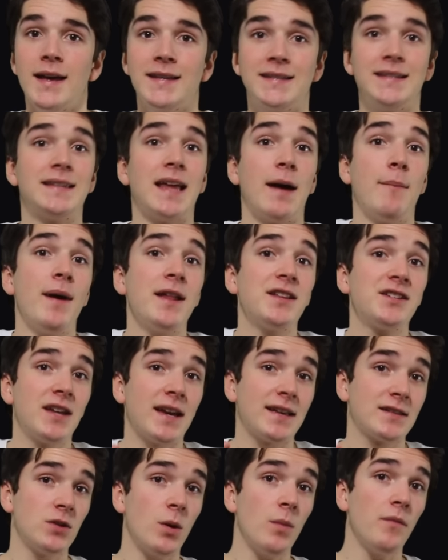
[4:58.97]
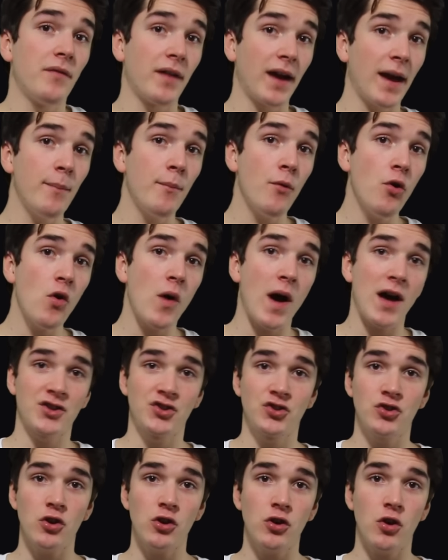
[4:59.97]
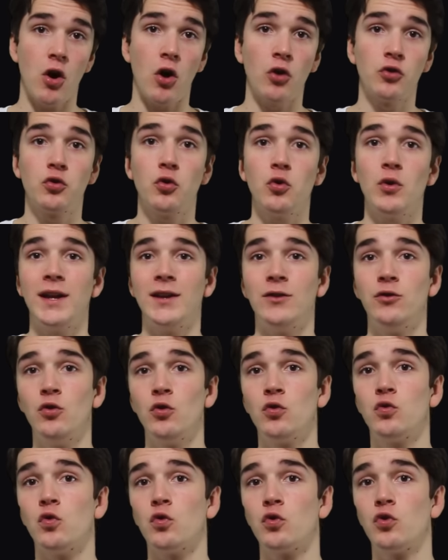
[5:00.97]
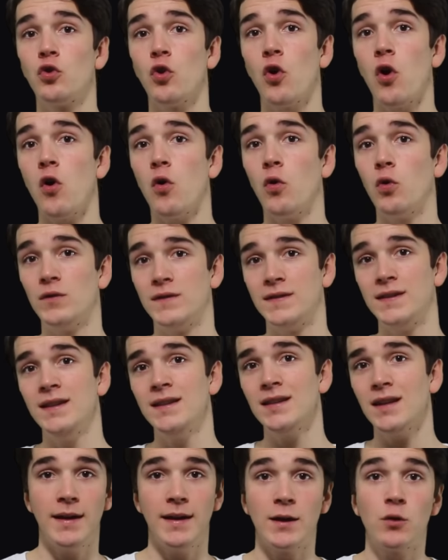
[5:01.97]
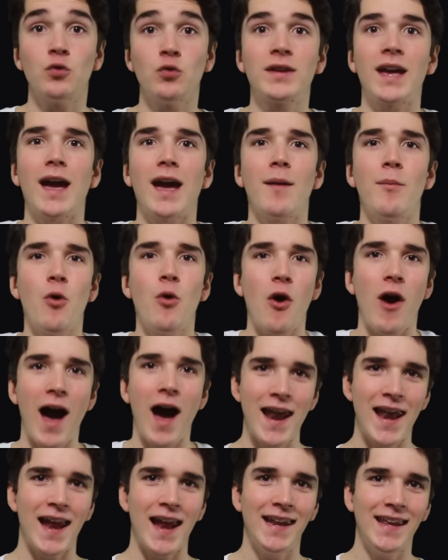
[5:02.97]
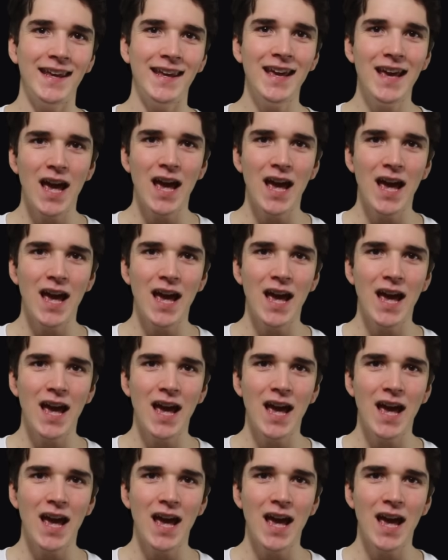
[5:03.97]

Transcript: c'est un match qui ressemble vraiment à un choc entre les deux concurrents au titre et contrairement à l'aller,